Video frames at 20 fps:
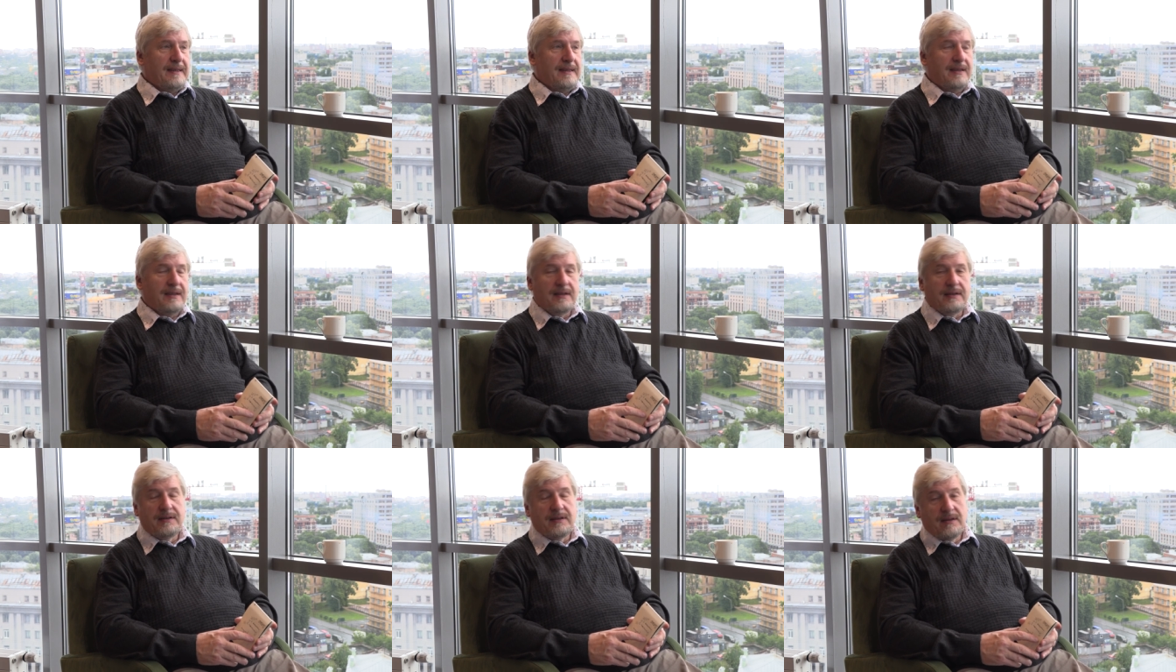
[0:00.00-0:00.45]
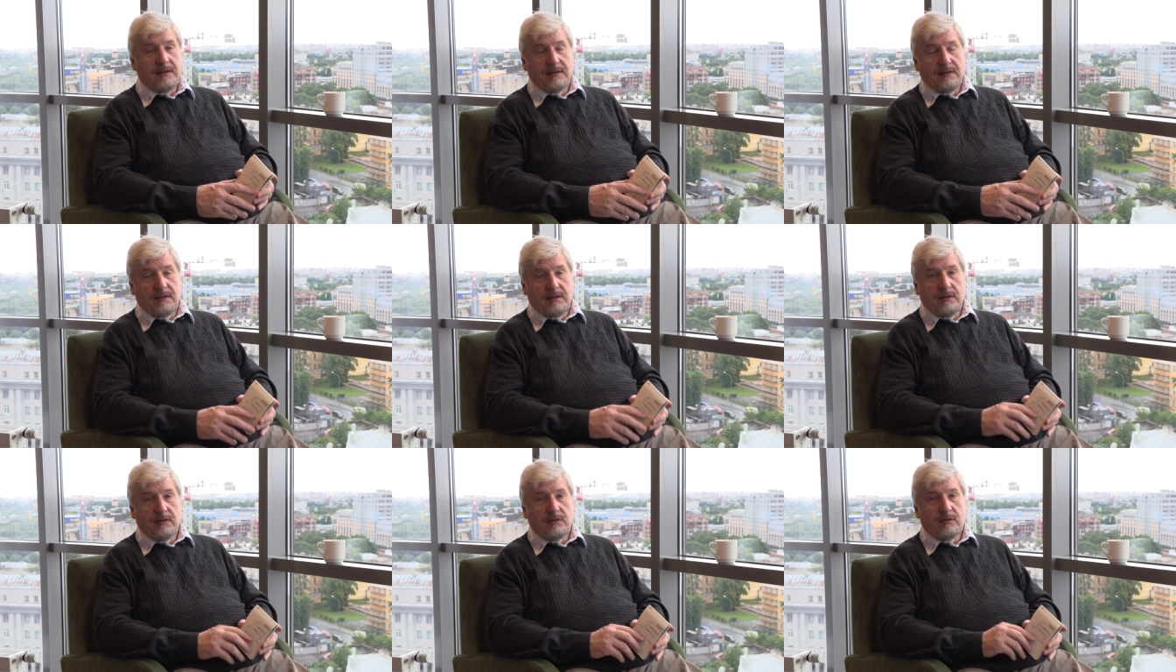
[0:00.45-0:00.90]
глядели
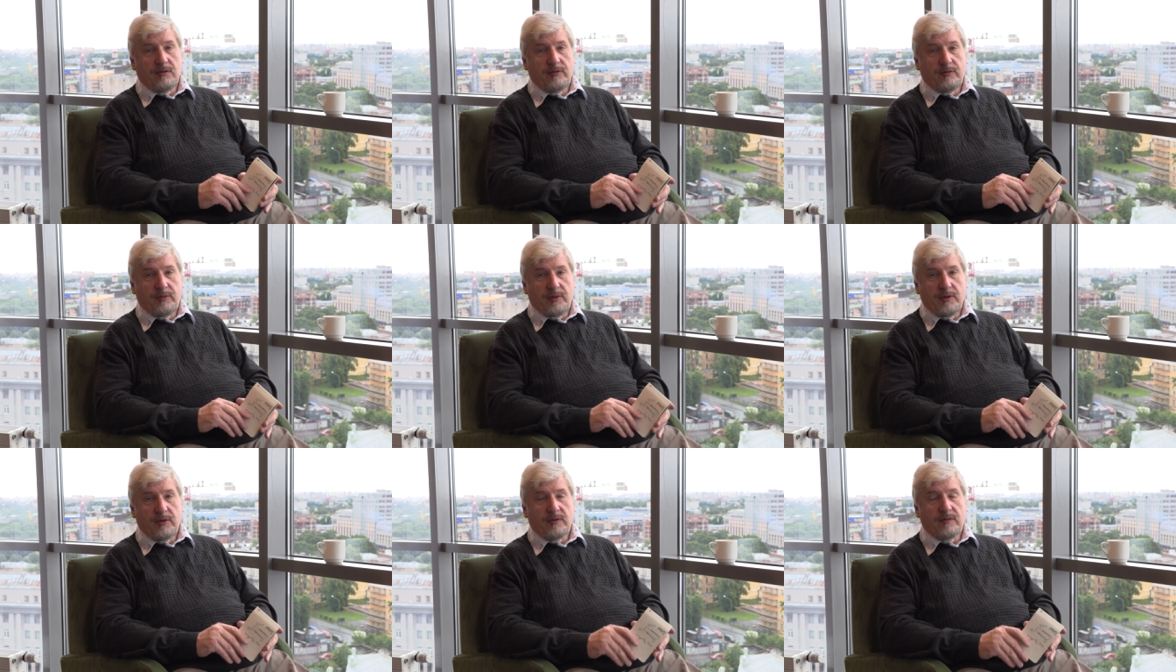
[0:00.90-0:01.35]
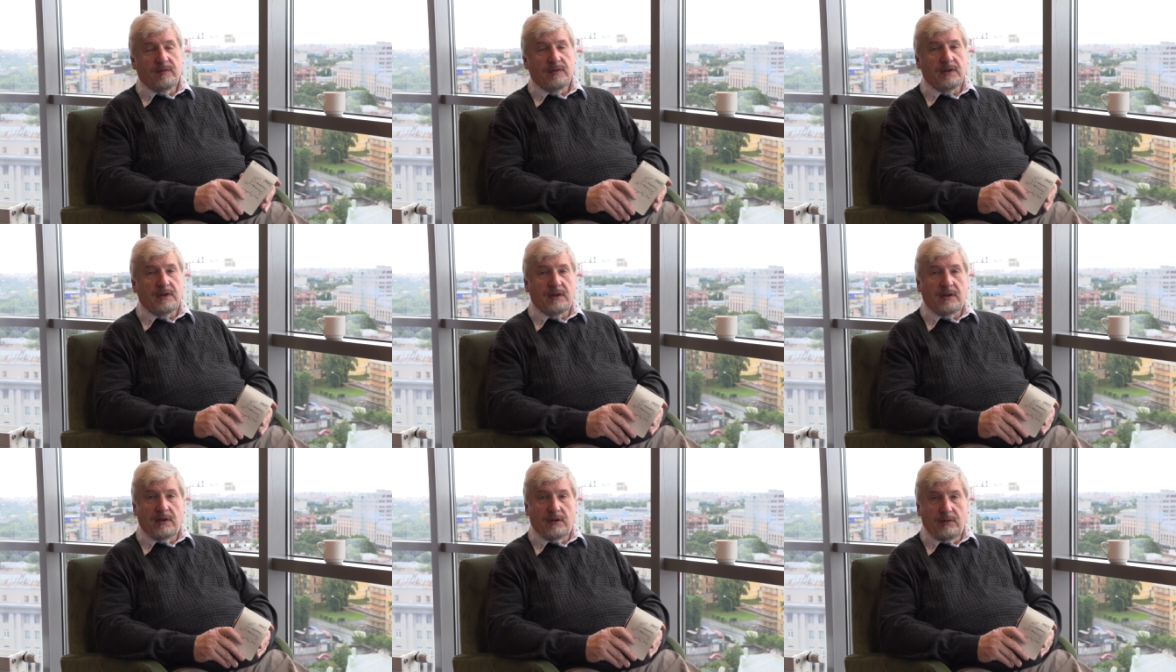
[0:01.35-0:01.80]
далеко вперед в
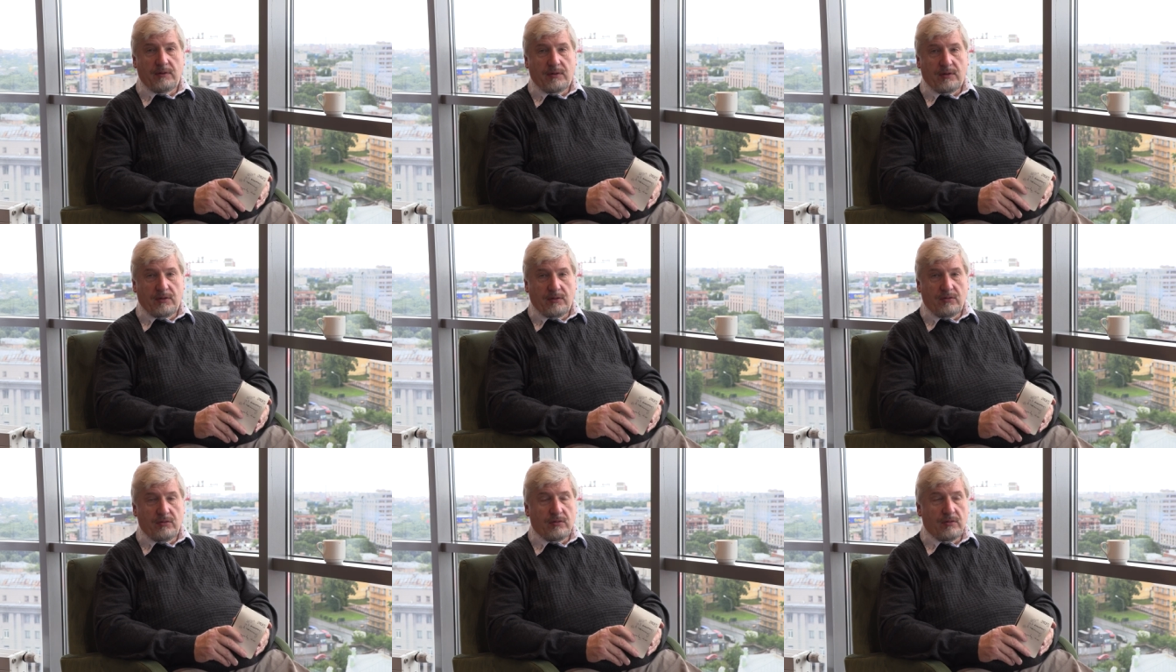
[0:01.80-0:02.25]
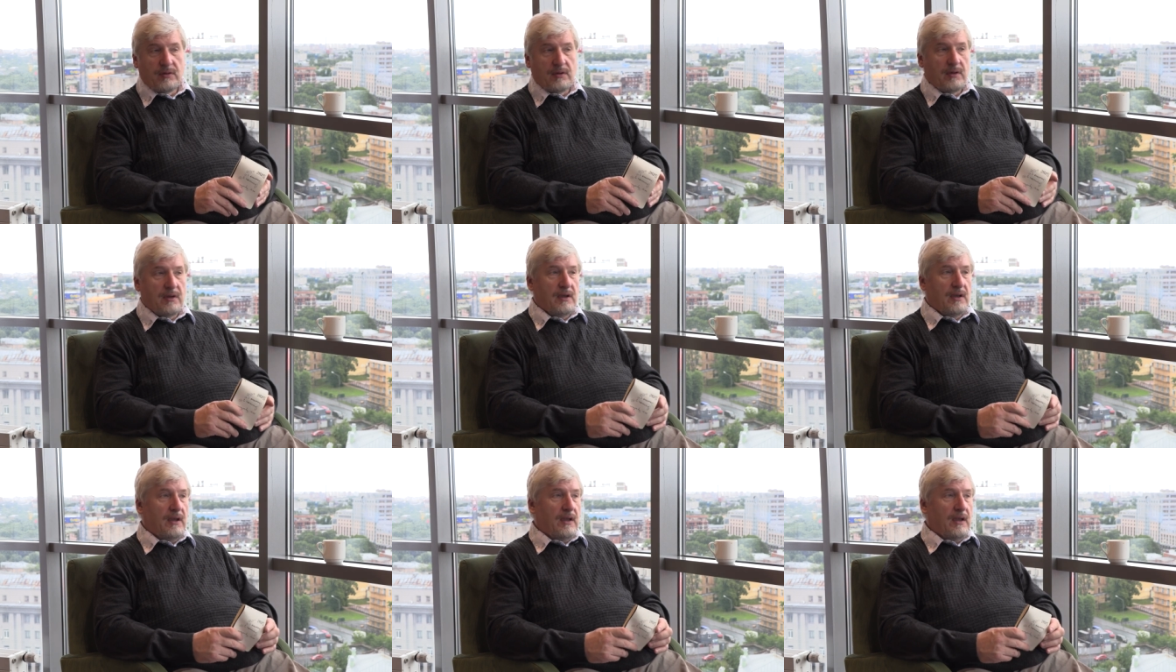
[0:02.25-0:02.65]
те далекие годы.